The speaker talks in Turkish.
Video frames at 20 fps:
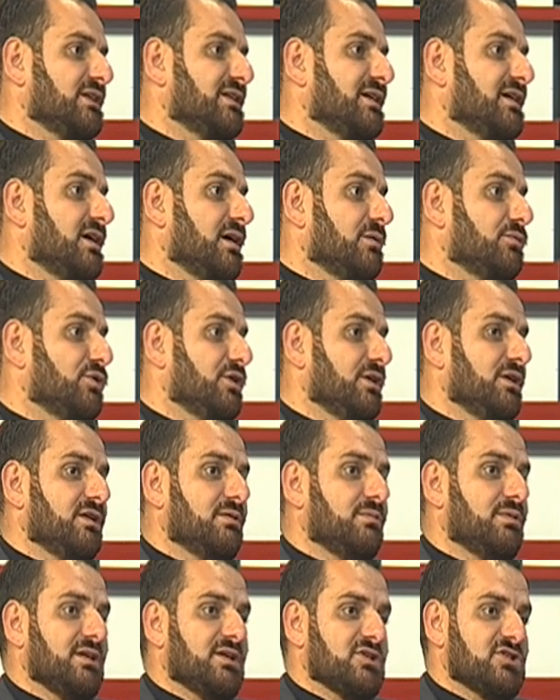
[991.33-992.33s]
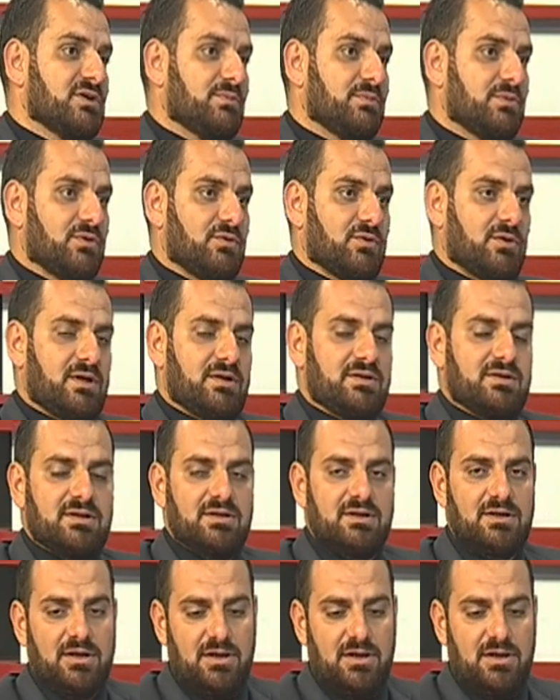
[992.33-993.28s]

tekabül edebilecek bir orandır.